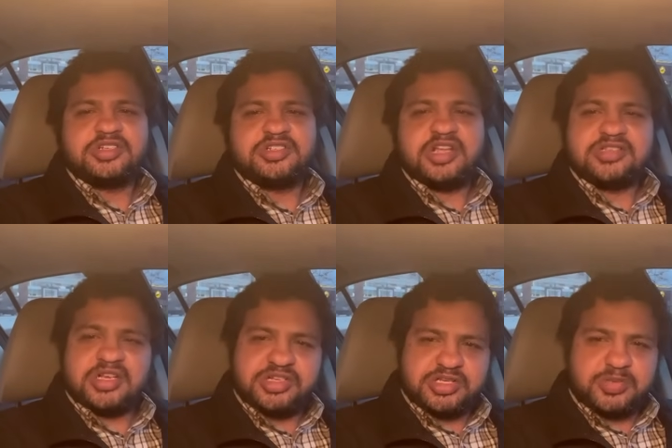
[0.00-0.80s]
స్టేజ్
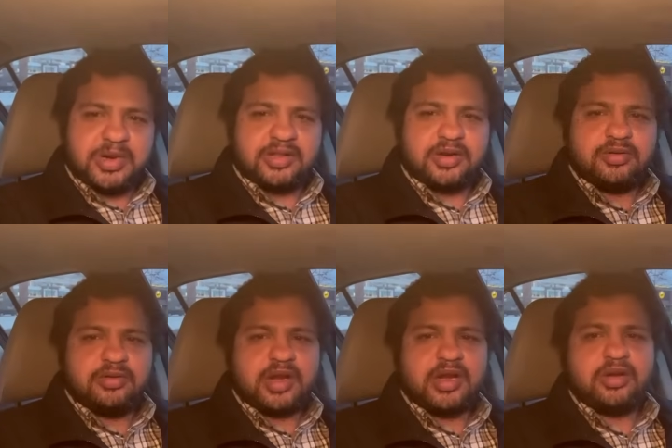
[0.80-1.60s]
సెట్ చేసి పెడతాడు
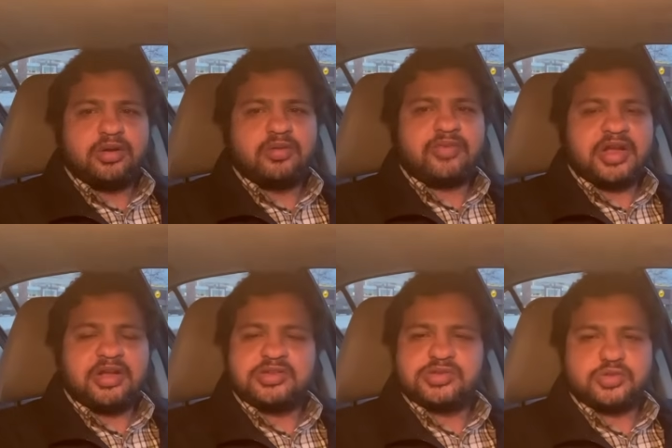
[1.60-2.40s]
అండ్
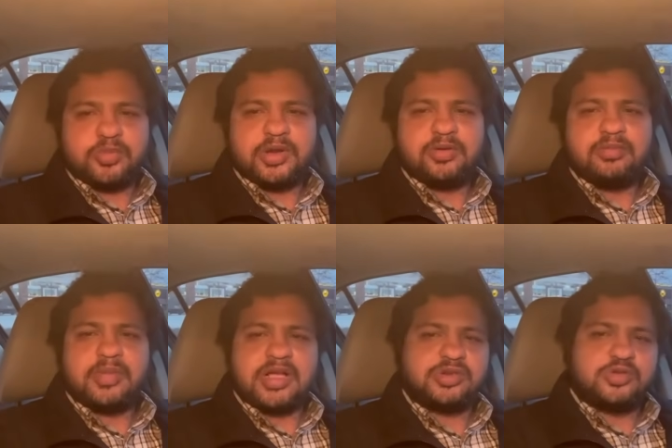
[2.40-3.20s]
ఫైట్స్ సూపర్
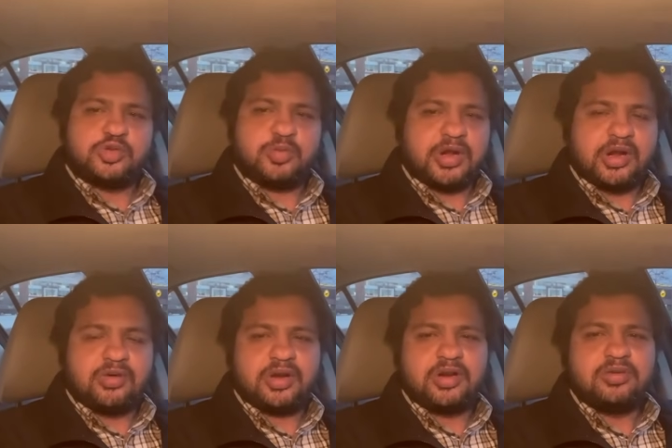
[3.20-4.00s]
మాస్లో సూపర్గా
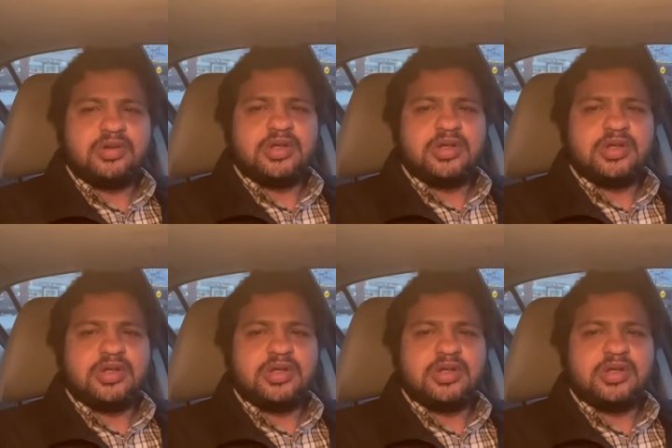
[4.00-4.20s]
ఉంటాడు